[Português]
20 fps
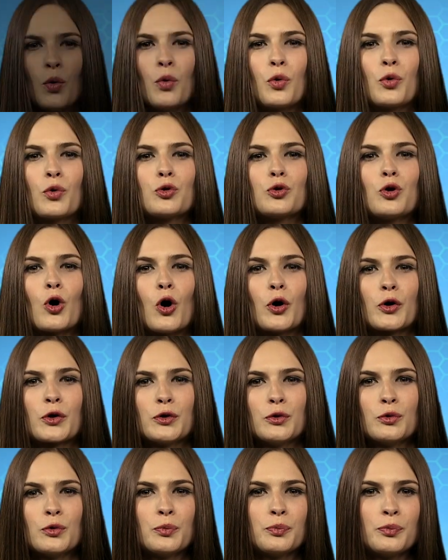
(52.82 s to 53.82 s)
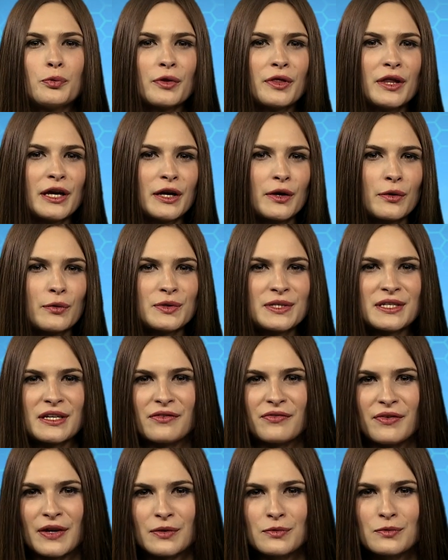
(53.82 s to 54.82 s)
O colóquio O Poder dos
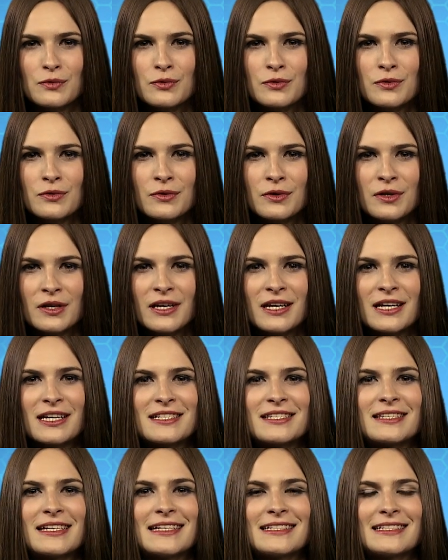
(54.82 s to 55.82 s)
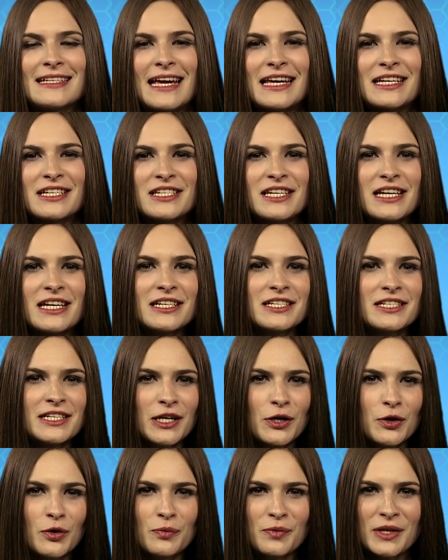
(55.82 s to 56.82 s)
Eventos, Estratégias e
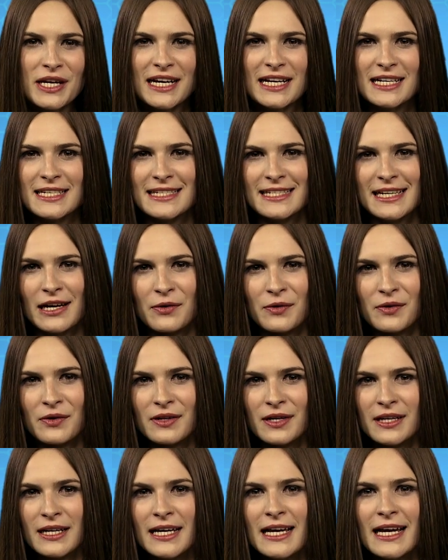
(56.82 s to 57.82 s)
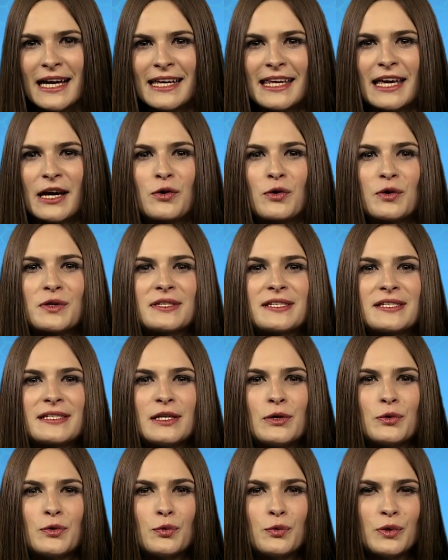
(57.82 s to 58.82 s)
Comunicação que
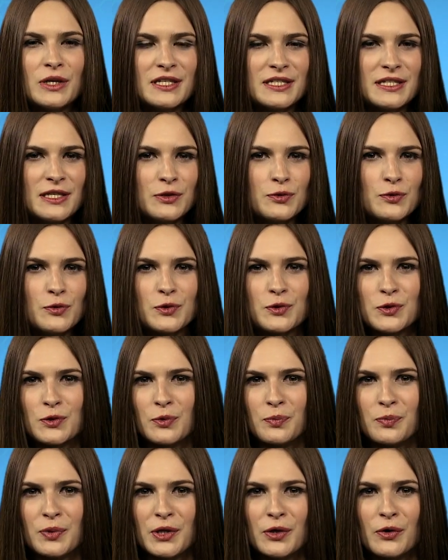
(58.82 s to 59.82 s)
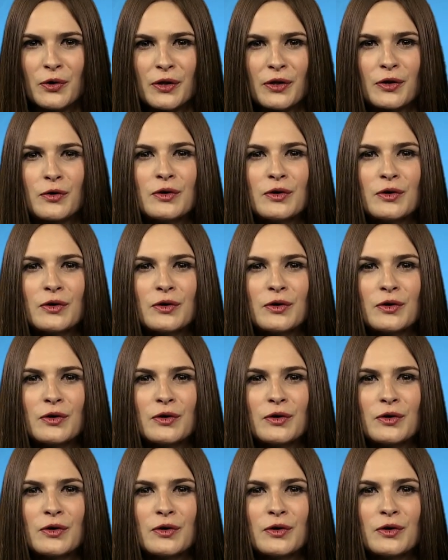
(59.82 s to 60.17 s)
aconteceu no Instituto Superior de